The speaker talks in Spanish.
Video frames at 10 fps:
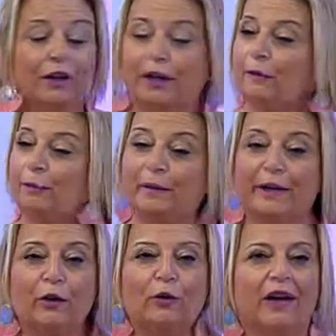En
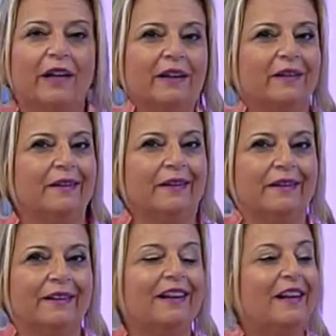primer lugar,
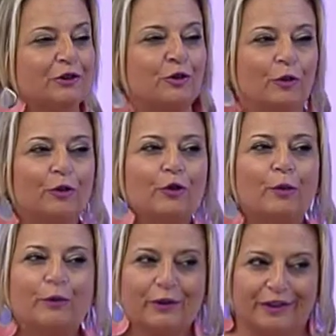eh, las conozco
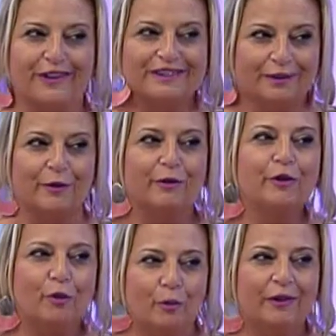porque las he
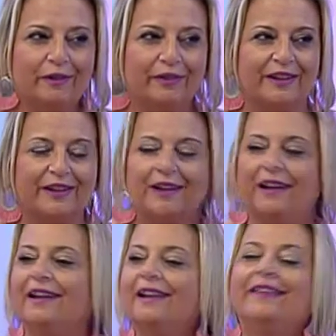vivido muy de
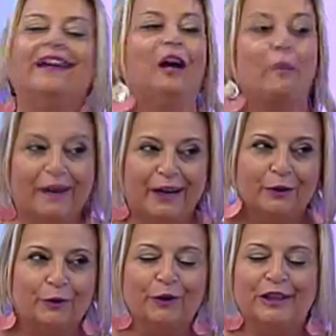cerca y de la
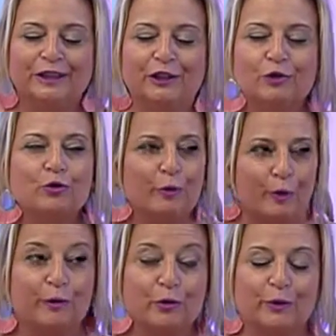mano de sus
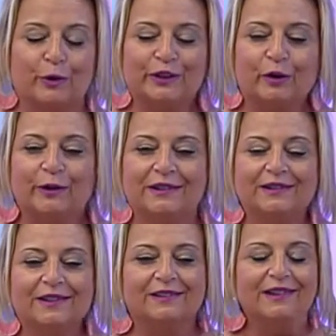propios
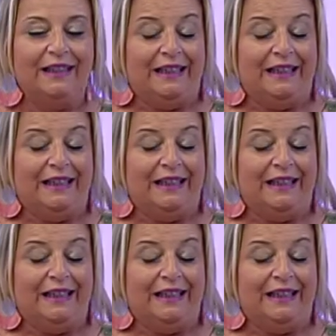protagonistas.